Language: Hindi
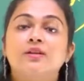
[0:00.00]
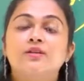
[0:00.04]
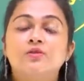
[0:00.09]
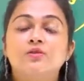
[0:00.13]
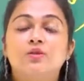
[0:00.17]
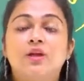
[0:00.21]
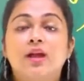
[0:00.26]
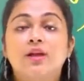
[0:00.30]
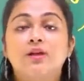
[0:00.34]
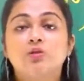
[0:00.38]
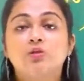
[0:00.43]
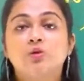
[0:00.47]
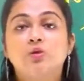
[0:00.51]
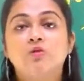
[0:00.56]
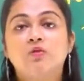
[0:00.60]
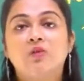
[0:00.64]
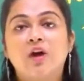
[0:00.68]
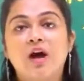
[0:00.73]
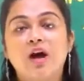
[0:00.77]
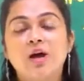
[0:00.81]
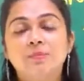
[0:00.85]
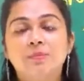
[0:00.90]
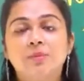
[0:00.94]
आवाज़ उठाई तो
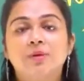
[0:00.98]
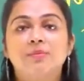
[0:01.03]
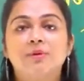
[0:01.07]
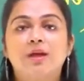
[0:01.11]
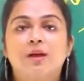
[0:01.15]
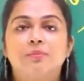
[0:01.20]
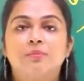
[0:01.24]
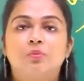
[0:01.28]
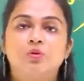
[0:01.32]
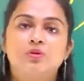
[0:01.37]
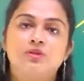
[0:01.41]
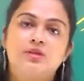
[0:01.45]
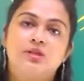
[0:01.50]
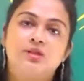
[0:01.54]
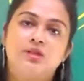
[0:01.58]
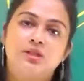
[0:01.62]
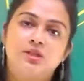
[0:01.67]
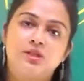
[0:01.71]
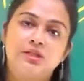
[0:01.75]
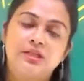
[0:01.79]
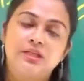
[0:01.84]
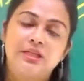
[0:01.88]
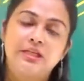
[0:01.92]
वहाँ पे भी आपको
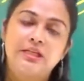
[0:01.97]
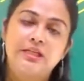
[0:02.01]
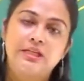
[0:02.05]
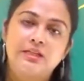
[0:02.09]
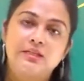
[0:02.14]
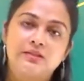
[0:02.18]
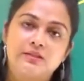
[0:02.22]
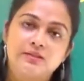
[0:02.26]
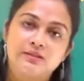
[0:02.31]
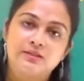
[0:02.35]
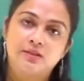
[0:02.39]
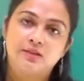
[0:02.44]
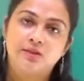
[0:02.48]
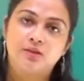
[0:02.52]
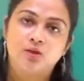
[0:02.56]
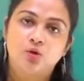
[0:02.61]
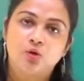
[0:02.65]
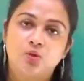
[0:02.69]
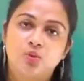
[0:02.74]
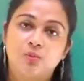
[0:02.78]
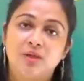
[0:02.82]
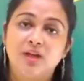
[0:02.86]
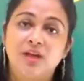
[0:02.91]
सेडिशन के केसेस
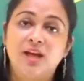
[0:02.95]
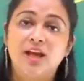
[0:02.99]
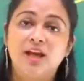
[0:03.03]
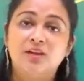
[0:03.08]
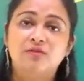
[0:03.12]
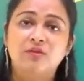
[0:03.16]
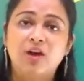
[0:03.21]
देखने को मिले